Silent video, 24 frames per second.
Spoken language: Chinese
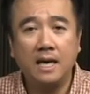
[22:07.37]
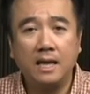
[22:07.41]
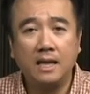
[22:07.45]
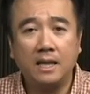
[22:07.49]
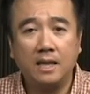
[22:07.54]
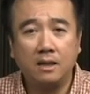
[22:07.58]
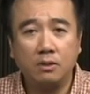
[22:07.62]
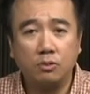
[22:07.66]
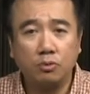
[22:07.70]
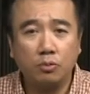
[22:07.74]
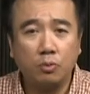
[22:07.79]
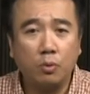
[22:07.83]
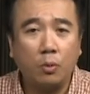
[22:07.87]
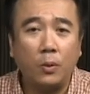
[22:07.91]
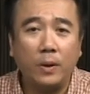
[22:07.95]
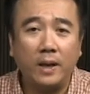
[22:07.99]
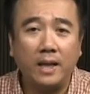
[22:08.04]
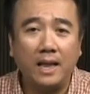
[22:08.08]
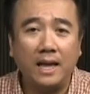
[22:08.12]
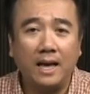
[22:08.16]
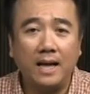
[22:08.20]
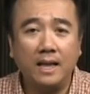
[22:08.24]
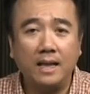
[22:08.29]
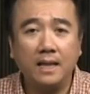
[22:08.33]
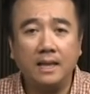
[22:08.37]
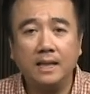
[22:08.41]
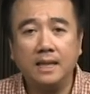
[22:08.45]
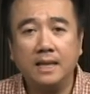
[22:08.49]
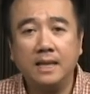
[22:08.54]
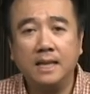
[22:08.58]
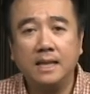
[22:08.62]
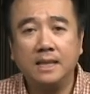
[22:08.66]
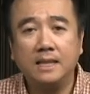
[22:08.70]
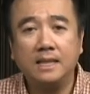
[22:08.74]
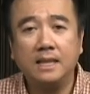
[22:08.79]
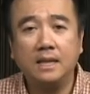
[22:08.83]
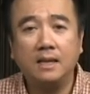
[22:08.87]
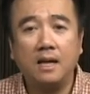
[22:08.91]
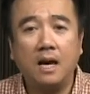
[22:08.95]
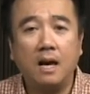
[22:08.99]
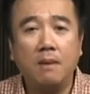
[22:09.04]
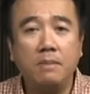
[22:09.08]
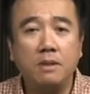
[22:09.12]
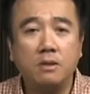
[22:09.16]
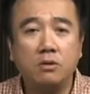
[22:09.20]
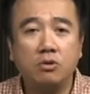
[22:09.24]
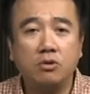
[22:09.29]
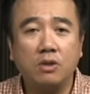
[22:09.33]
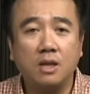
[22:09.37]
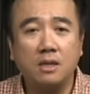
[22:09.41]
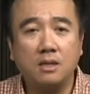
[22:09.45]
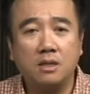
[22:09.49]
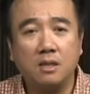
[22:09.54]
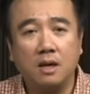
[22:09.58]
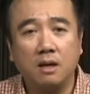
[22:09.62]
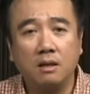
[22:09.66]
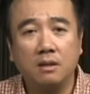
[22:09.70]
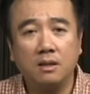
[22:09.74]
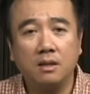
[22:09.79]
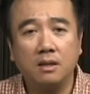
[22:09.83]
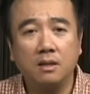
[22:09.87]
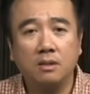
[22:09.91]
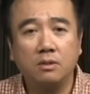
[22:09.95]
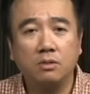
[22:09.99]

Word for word: 耶稣回来了，见他们睡着了，